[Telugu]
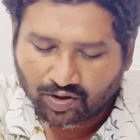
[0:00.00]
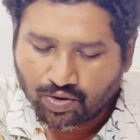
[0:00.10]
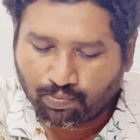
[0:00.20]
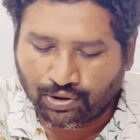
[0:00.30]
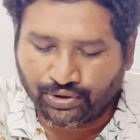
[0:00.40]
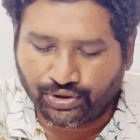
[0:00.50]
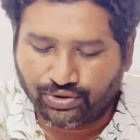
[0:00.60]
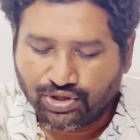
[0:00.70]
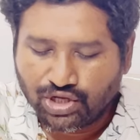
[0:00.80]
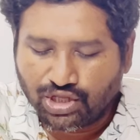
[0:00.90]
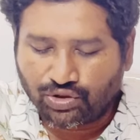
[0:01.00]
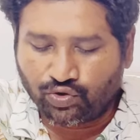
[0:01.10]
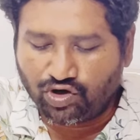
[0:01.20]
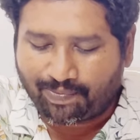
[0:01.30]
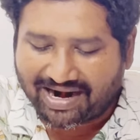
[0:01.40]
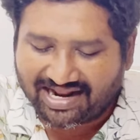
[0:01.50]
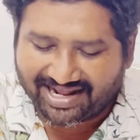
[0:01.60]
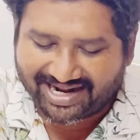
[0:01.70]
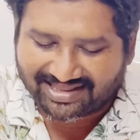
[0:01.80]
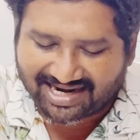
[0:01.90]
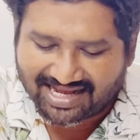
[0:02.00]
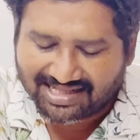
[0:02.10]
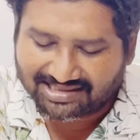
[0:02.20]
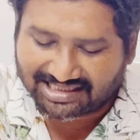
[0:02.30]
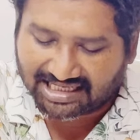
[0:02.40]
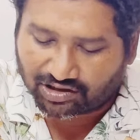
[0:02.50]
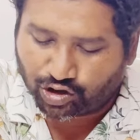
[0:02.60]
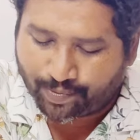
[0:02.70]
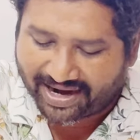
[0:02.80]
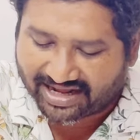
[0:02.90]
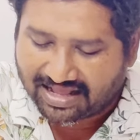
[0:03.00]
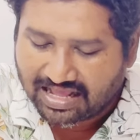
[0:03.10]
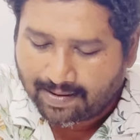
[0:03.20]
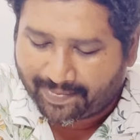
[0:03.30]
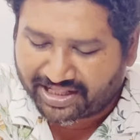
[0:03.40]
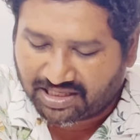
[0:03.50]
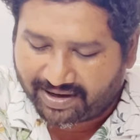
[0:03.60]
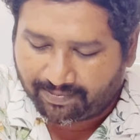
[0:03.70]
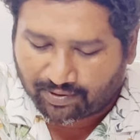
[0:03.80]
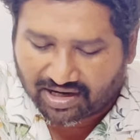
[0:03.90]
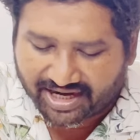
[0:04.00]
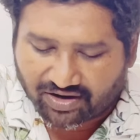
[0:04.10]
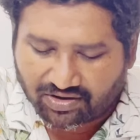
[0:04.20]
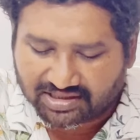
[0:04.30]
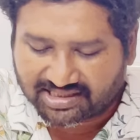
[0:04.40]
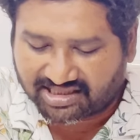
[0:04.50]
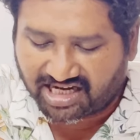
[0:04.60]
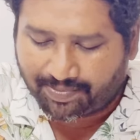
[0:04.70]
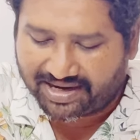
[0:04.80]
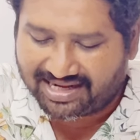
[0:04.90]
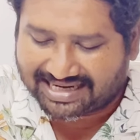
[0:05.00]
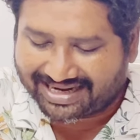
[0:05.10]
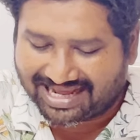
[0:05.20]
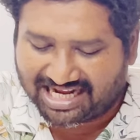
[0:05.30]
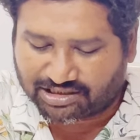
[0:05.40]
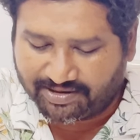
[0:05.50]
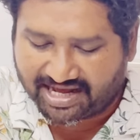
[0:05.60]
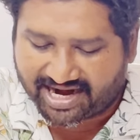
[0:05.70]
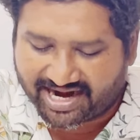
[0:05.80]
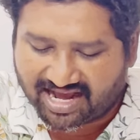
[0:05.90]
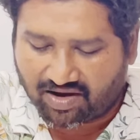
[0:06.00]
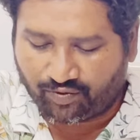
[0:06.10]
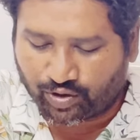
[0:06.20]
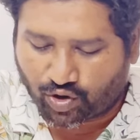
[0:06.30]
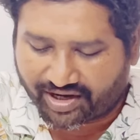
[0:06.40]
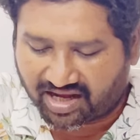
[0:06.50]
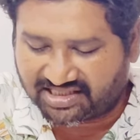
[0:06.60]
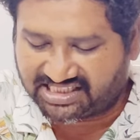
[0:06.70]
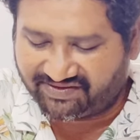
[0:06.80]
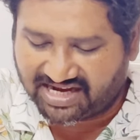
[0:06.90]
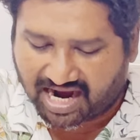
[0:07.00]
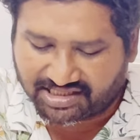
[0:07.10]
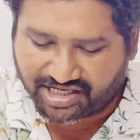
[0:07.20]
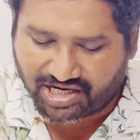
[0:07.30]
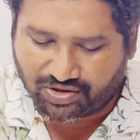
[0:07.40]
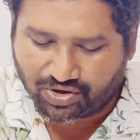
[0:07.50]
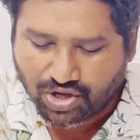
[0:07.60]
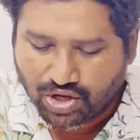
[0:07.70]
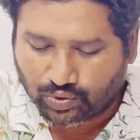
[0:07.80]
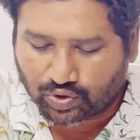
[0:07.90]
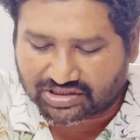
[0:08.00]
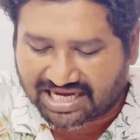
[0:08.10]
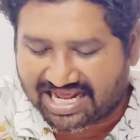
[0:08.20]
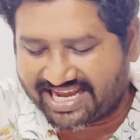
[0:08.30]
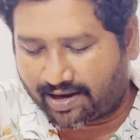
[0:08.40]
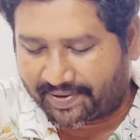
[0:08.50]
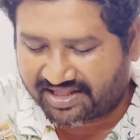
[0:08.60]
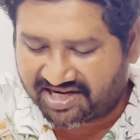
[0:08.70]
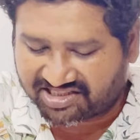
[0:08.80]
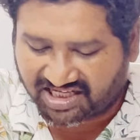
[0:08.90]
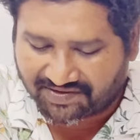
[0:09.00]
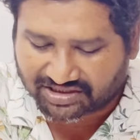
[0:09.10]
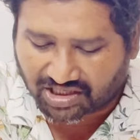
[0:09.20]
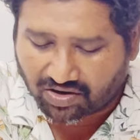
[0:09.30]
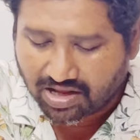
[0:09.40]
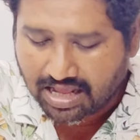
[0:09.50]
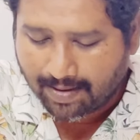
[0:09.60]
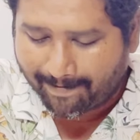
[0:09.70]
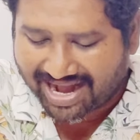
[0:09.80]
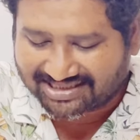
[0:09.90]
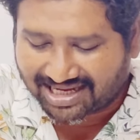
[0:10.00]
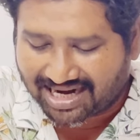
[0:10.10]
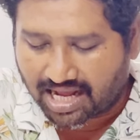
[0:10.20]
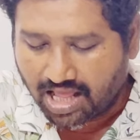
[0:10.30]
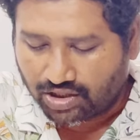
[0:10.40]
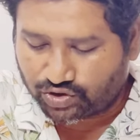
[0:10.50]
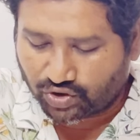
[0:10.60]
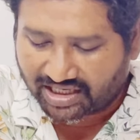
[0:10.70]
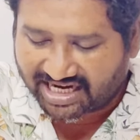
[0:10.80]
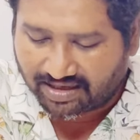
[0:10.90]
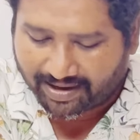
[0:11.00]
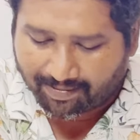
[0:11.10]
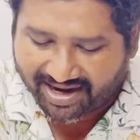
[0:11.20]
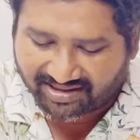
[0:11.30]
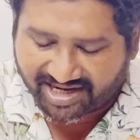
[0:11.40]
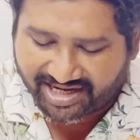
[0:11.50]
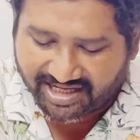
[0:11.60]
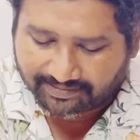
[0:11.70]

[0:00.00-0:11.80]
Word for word: పొన్నూరు ధూలిపాల నరేంద్ర చిలకలూరుపేట ప్రతిపడి పుల్లారావు సత్తెనపల్లి కన్నా లక్ష్మీనారాయణ వినుకొండ జీవి ఆంజనేయులు గురజాల ఎలపతినేని శ్రీనివాసరావు మాచర్ల జోలకంటి బ్రహ్మానందరెడ్డి